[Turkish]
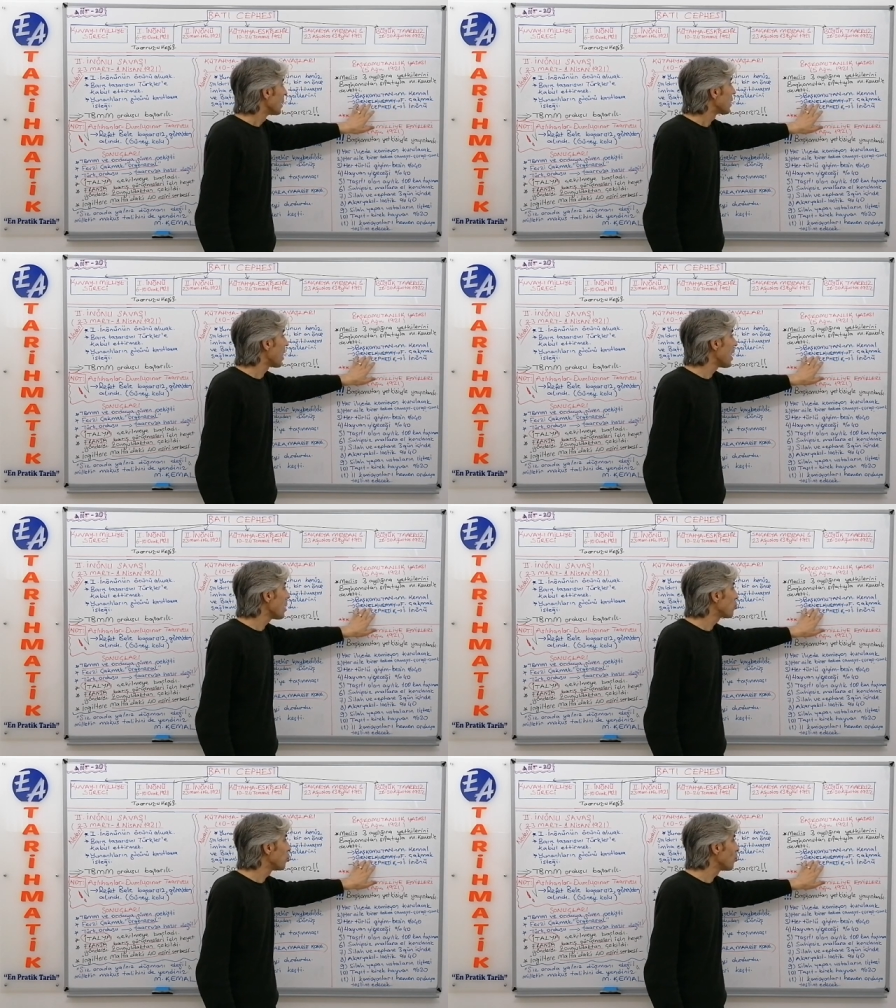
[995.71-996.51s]

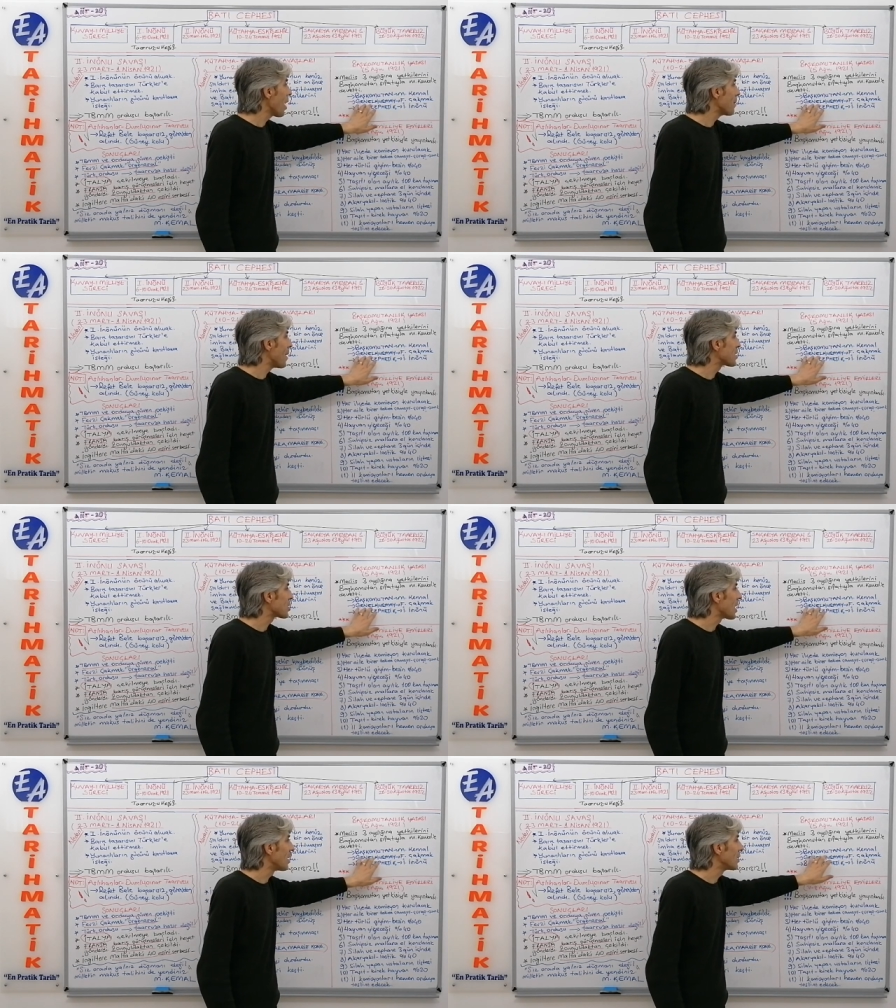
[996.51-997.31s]
Genelkurmay
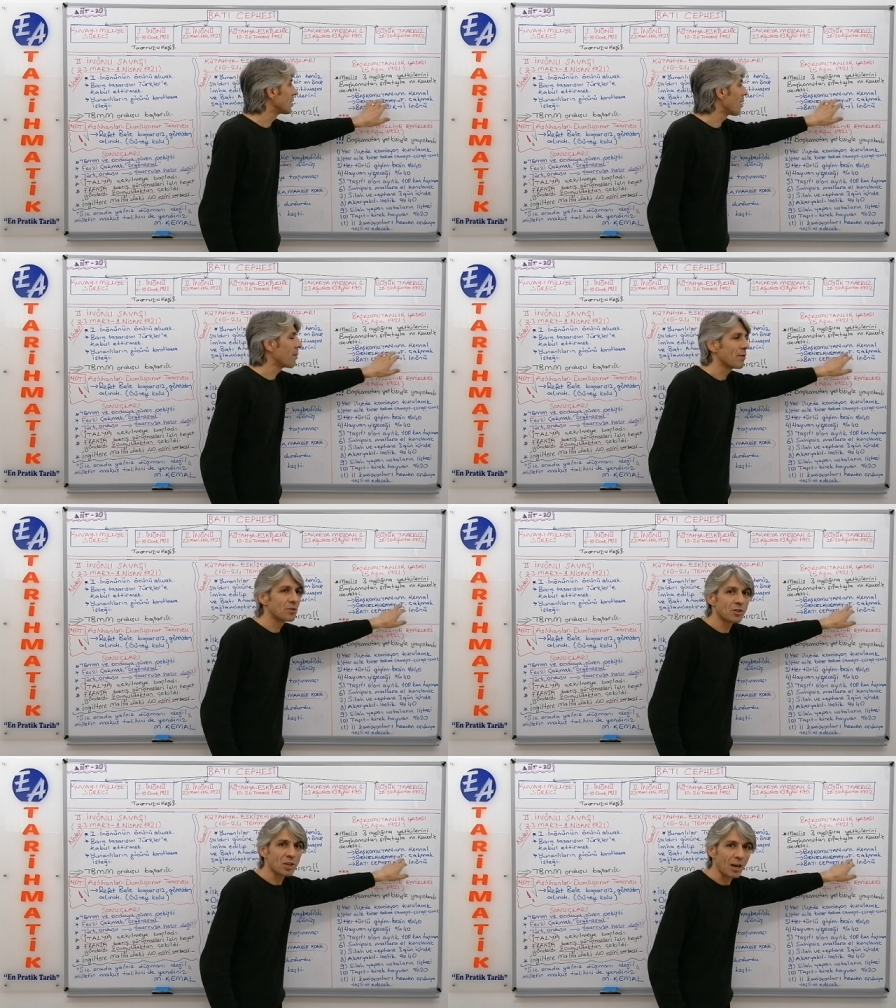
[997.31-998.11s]
Başkanlığına
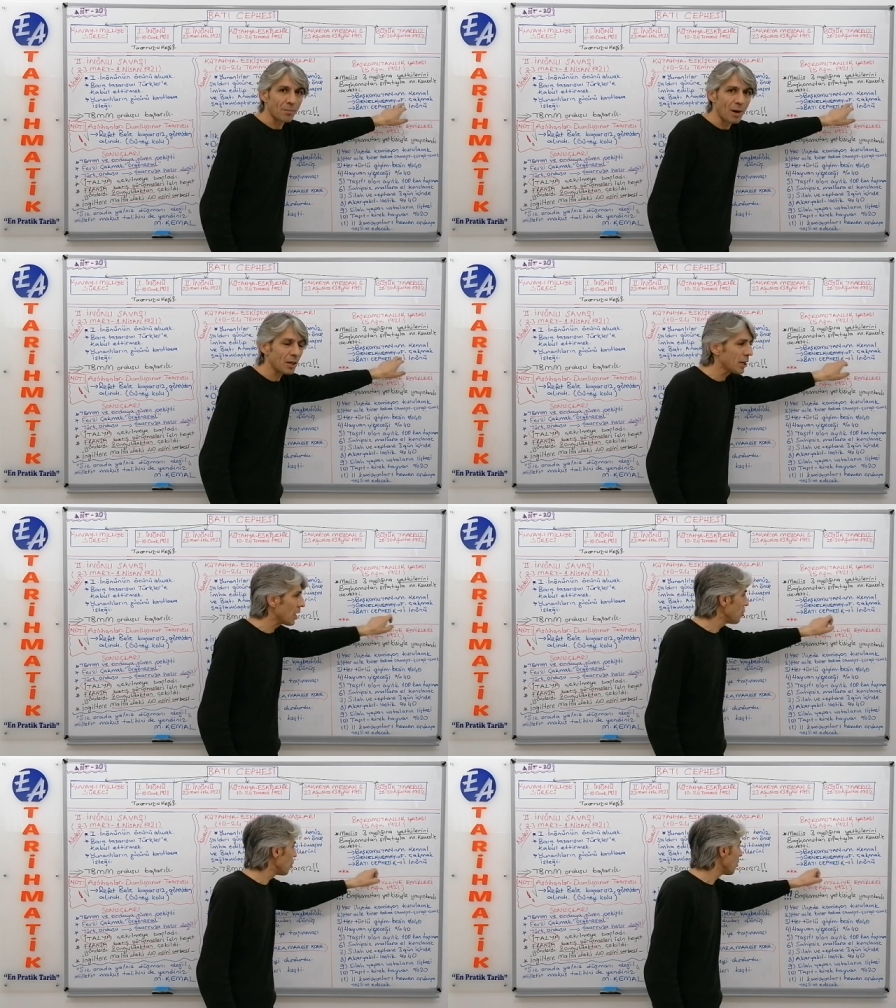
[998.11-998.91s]
Fevzi Çakmak
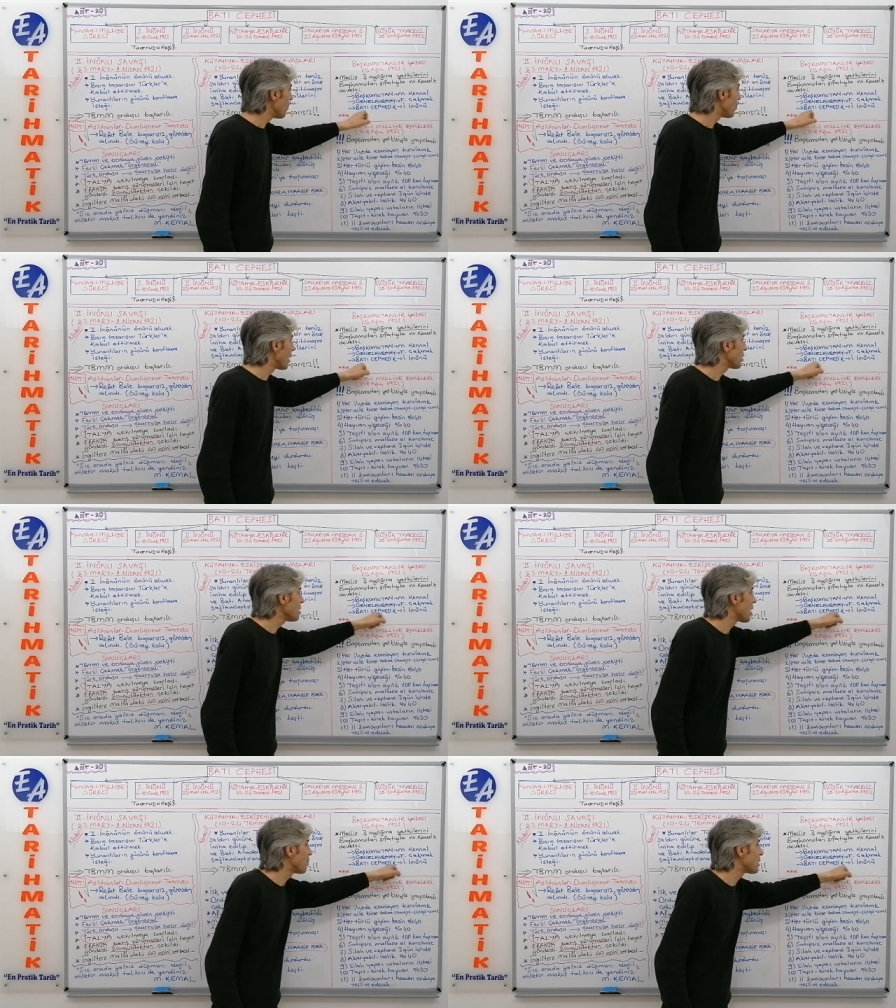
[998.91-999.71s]
geliyor.
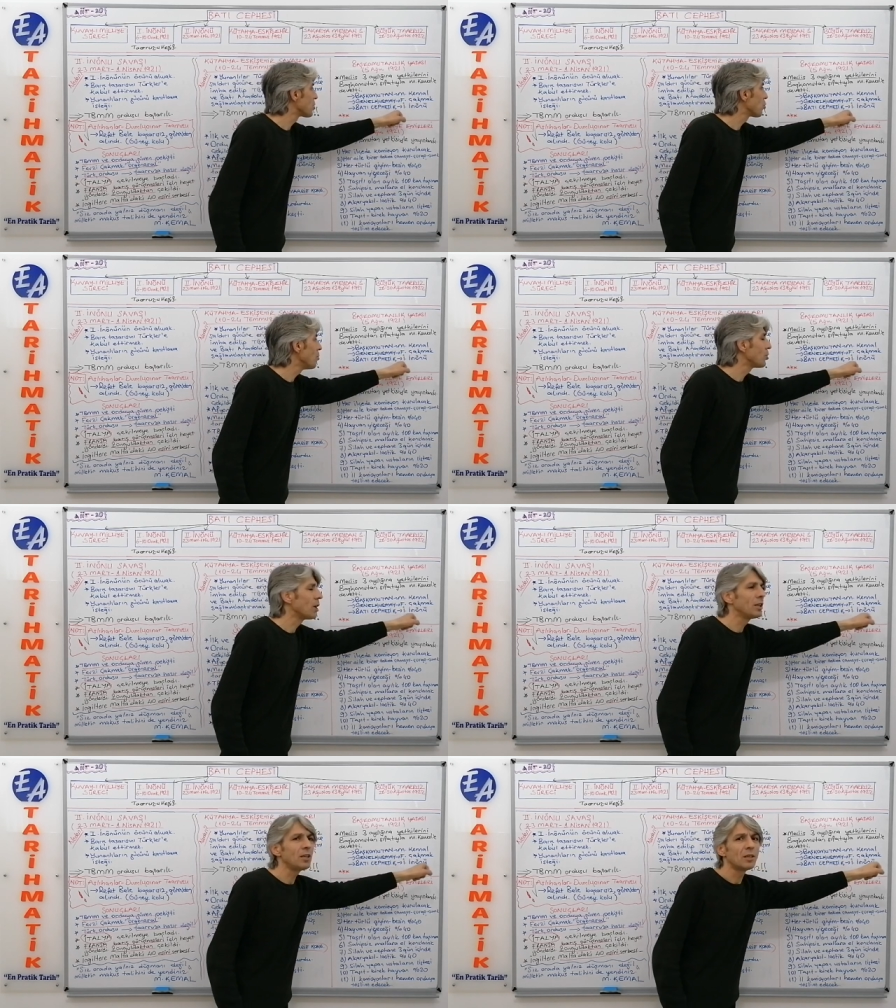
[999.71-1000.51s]
Batı Cephesi
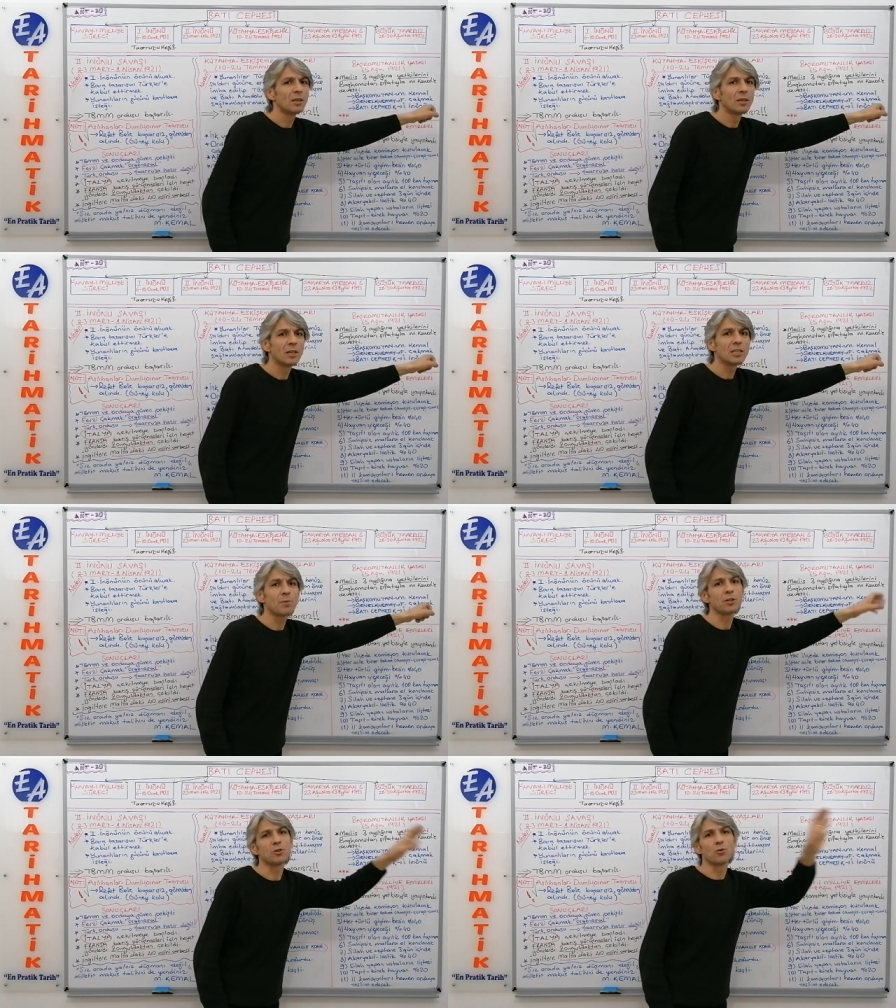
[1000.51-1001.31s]
Komutanı
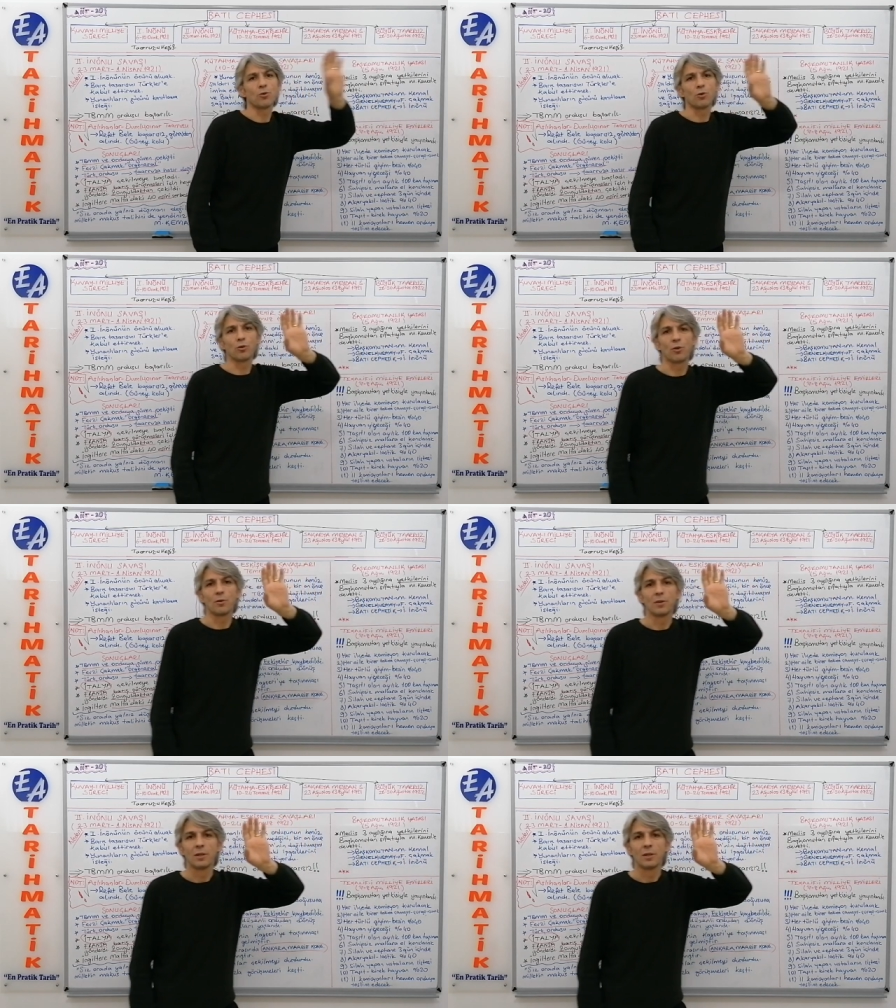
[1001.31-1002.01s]
İsmet İnönü oluyor.